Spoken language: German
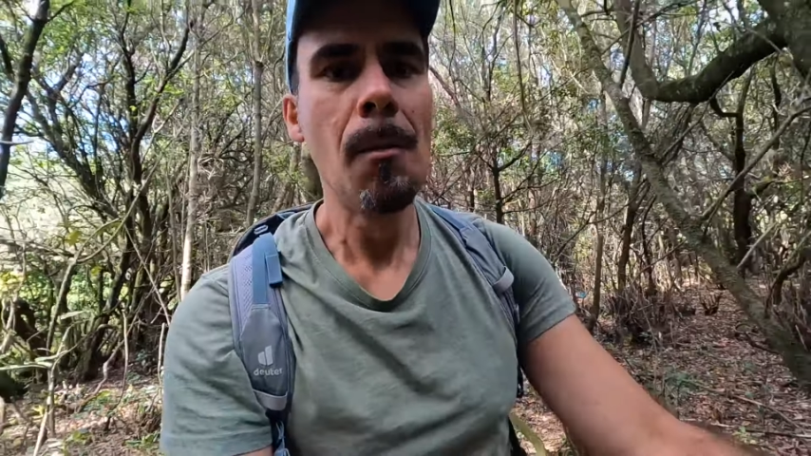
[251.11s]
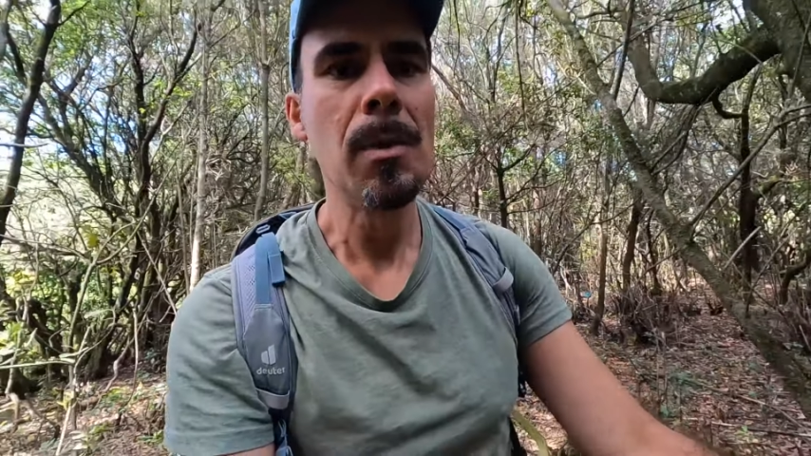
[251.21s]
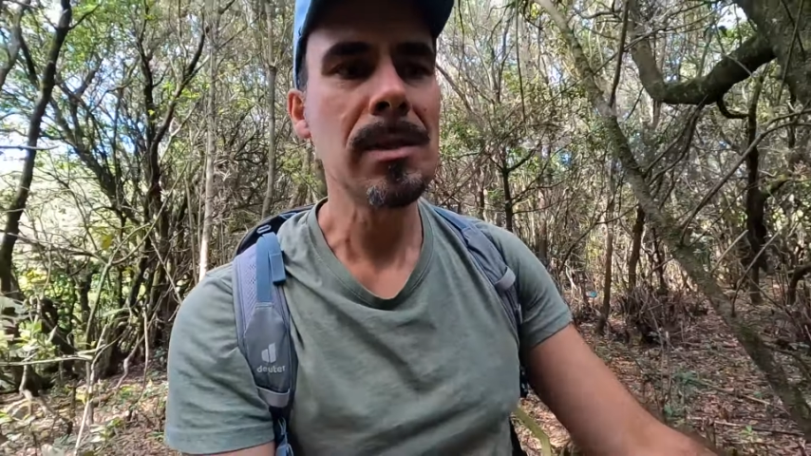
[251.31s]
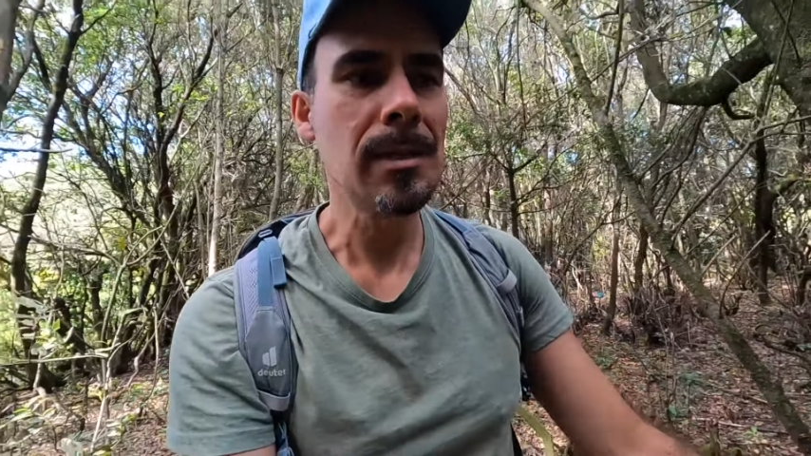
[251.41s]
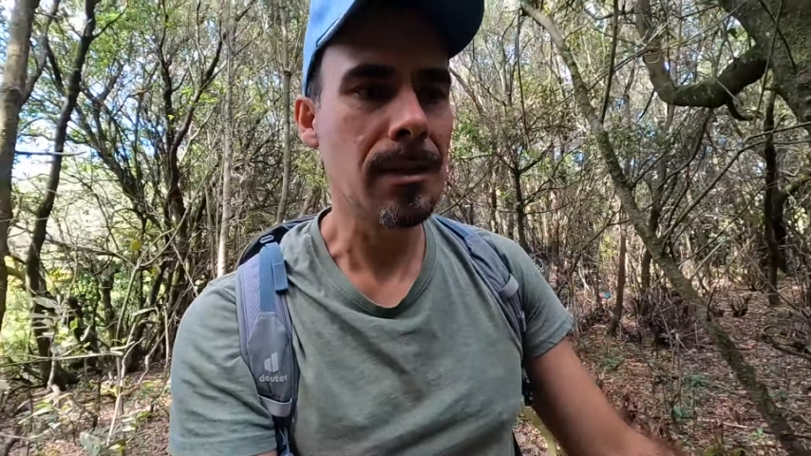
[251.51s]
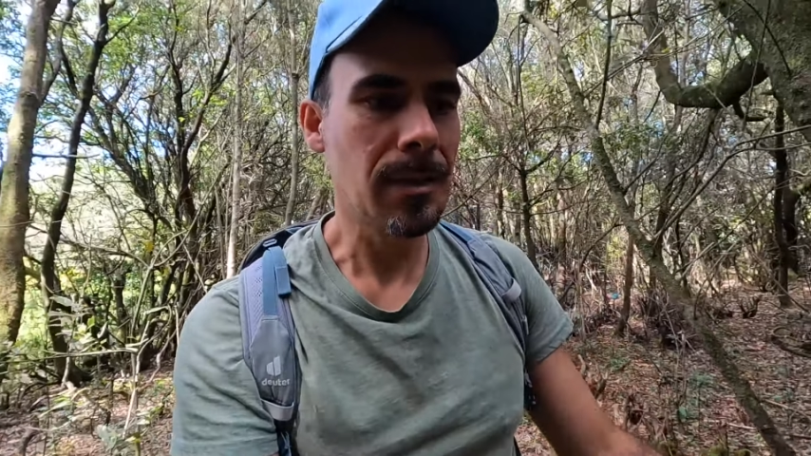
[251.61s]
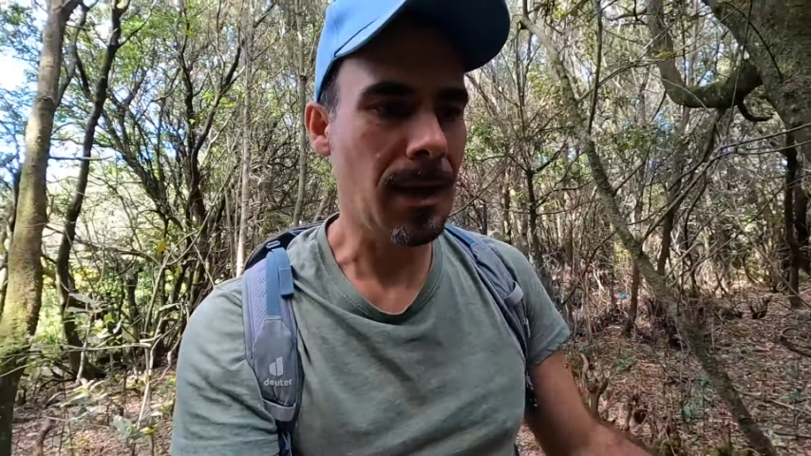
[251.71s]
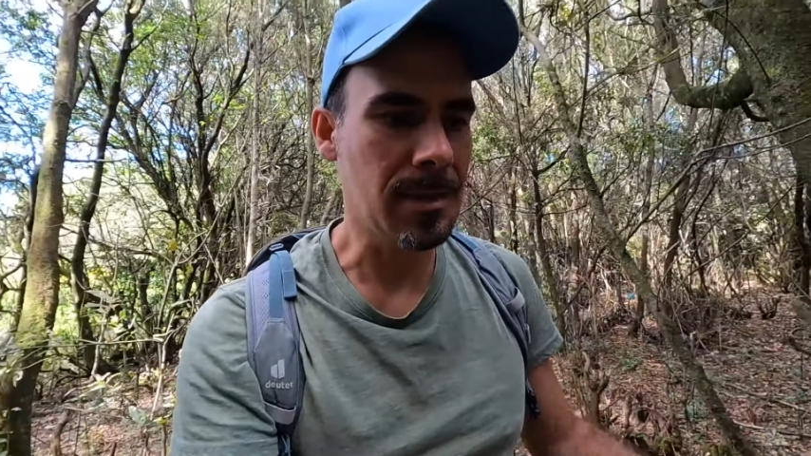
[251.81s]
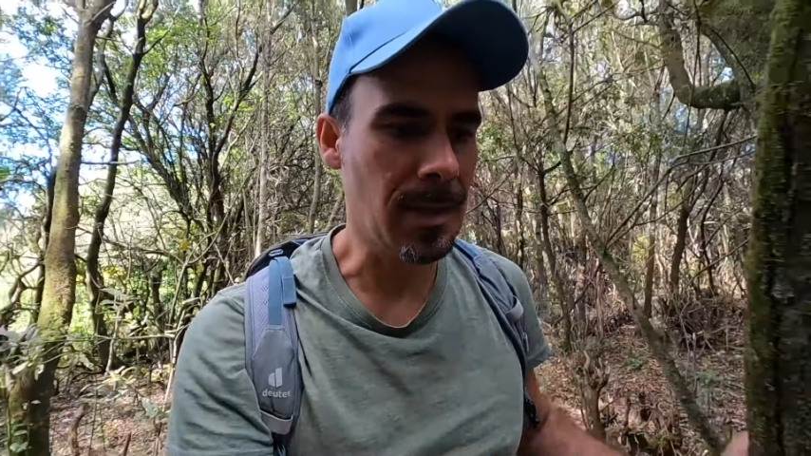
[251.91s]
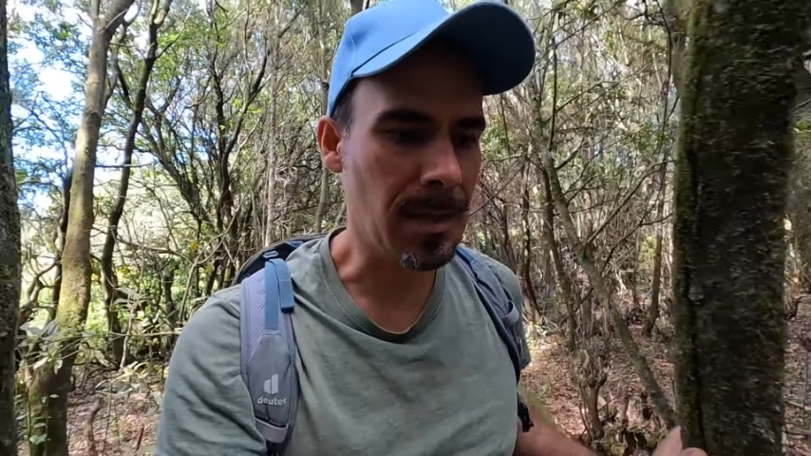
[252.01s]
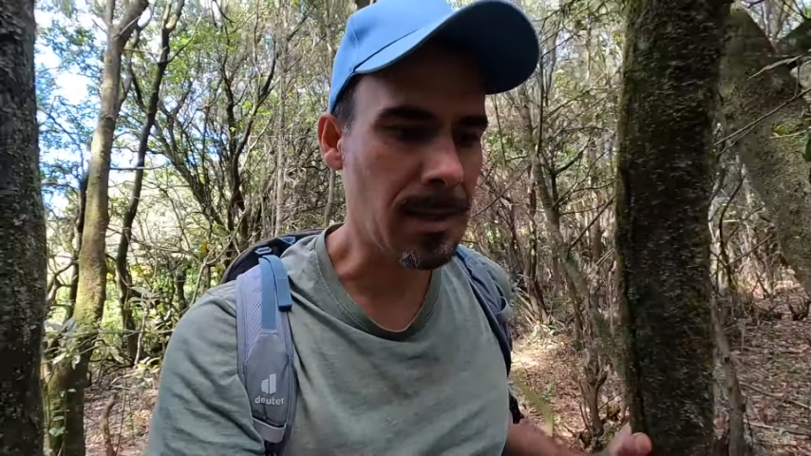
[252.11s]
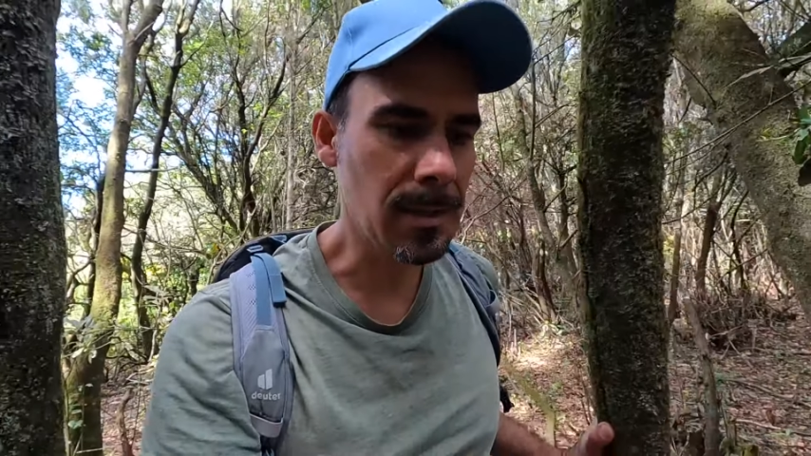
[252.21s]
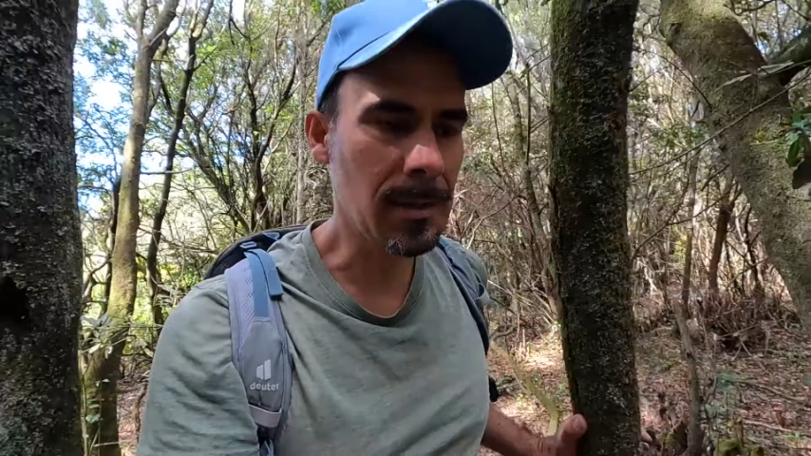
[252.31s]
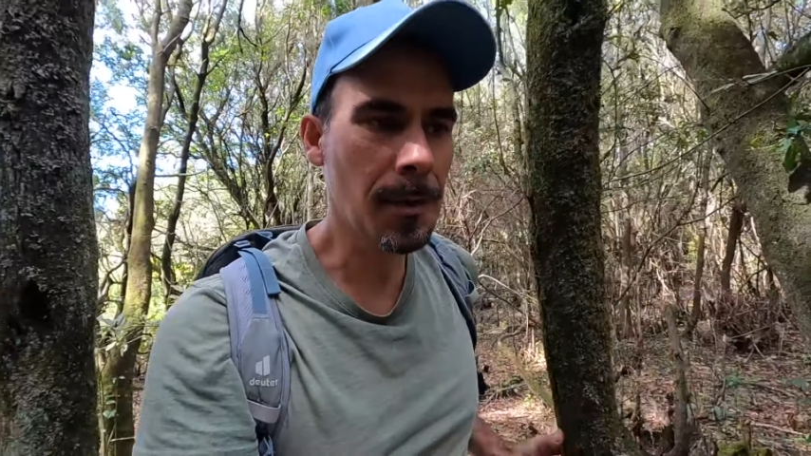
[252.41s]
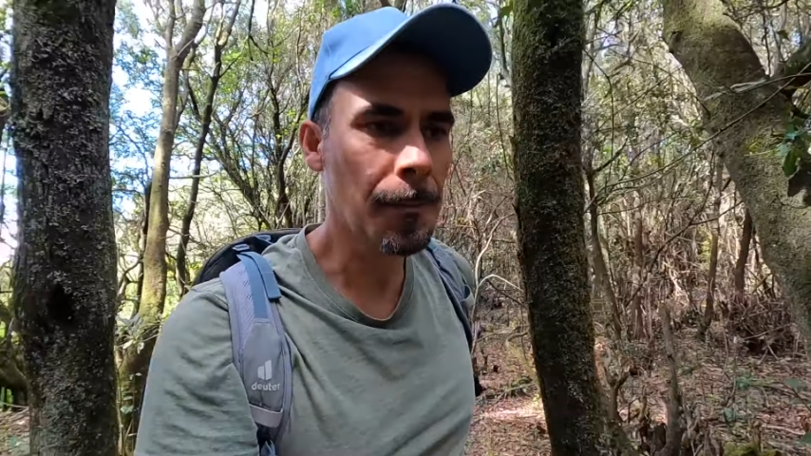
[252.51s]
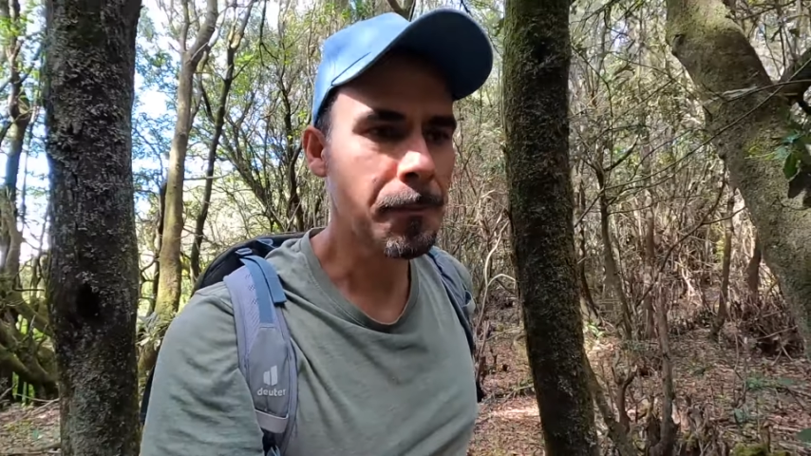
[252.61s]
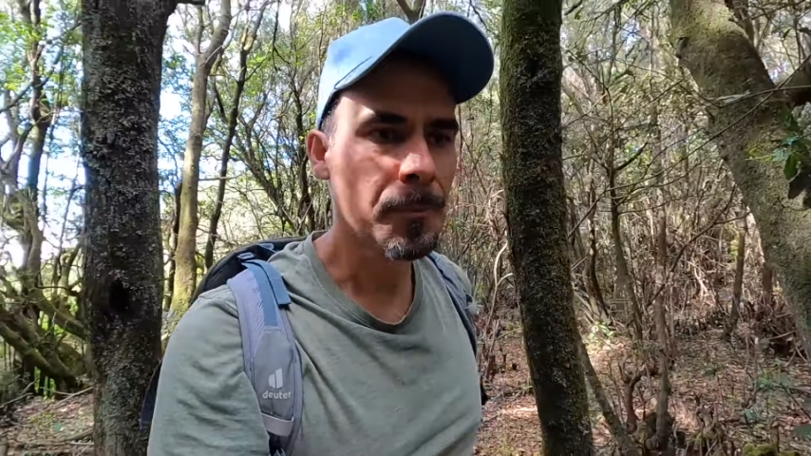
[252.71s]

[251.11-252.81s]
bis ich dann tatsächlich